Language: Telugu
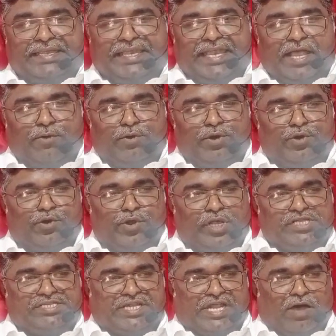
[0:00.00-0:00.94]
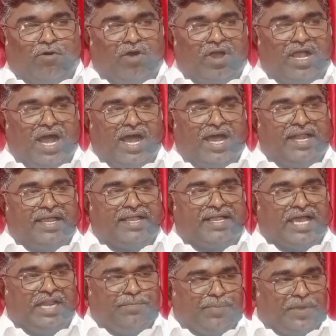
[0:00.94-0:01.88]
దేవుని గురించిన అవగాహన
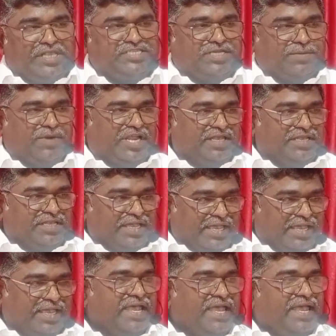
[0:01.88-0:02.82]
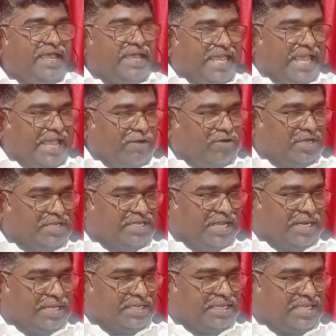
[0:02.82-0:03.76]
కల్పించబడింది కేవలం
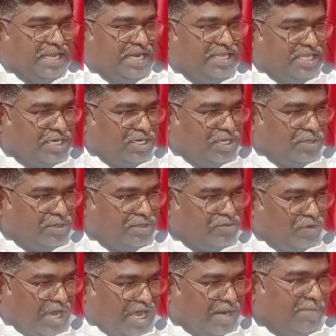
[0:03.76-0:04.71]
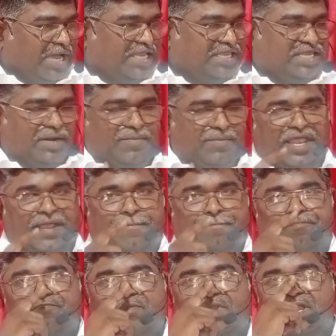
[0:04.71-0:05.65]
తన తల్లిదండ్రుల ద్వారా మాత్రమే
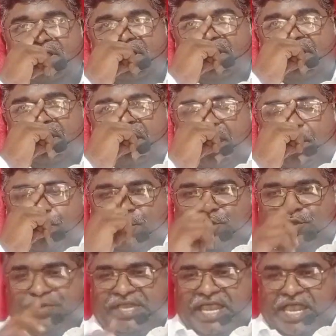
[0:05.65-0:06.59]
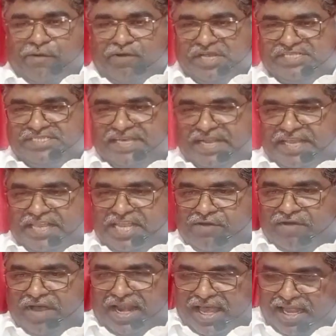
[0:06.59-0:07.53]
ఇప్పుడు దేవుని
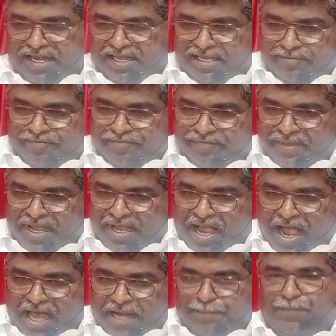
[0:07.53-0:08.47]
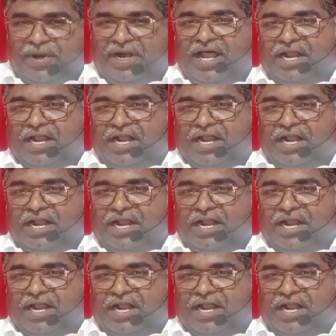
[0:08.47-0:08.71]
సన్నిధికి వెళ్ళాలి అర్పణ